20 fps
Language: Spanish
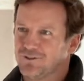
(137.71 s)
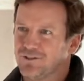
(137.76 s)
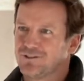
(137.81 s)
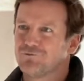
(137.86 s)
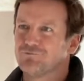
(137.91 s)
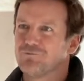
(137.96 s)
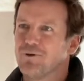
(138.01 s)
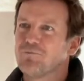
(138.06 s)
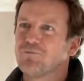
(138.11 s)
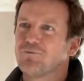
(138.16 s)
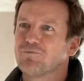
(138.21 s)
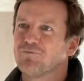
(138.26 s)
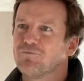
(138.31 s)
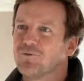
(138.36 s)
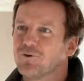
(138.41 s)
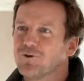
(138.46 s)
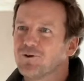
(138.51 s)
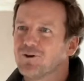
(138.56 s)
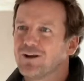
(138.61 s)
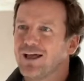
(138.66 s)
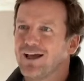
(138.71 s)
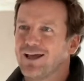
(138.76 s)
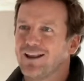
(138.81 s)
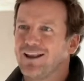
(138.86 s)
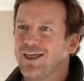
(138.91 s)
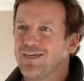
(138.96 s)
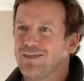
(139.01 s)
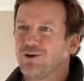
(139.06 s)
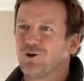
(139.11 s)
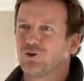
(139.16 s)
Y es un poco la
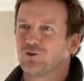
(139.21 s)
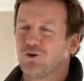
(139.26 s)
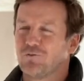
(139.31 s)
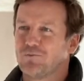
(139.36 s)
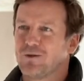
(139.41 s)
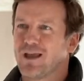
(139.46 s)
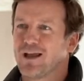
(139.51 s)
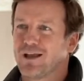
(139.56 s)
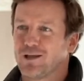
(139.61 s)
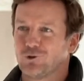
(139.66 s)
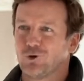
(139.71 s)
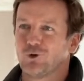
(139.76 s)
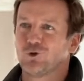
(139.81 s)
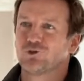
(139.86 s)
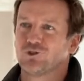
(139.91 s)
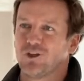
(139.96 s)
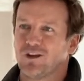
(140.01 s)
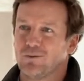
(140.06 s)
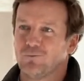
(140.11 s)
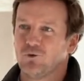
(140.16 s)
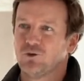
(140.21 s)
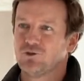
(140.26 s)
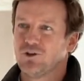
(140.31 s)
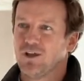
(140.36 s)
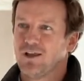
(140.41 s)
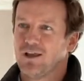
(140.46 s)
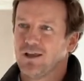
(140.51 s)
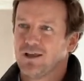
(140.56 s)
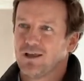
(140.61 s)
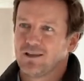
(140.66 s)
dicotomía que todos tenemos
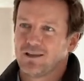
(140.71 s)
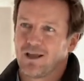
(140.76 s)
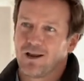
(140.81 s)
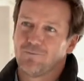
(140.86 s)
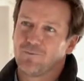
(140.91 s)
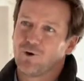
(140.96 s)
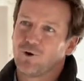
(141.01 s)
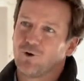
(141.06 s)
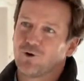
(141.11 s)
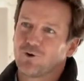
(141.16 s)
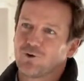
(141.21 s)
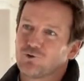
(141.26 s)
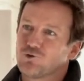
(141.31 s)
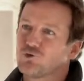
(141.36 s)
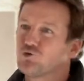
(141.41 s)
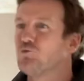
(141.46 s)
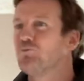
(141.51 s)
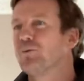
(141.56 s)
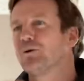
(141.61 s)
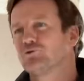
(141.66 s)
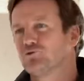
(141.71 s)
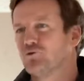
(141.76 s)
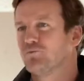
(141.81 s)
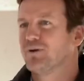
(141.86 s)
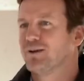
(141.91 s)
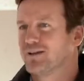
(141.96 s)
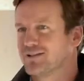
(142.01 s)
y a lo mejor súper, súper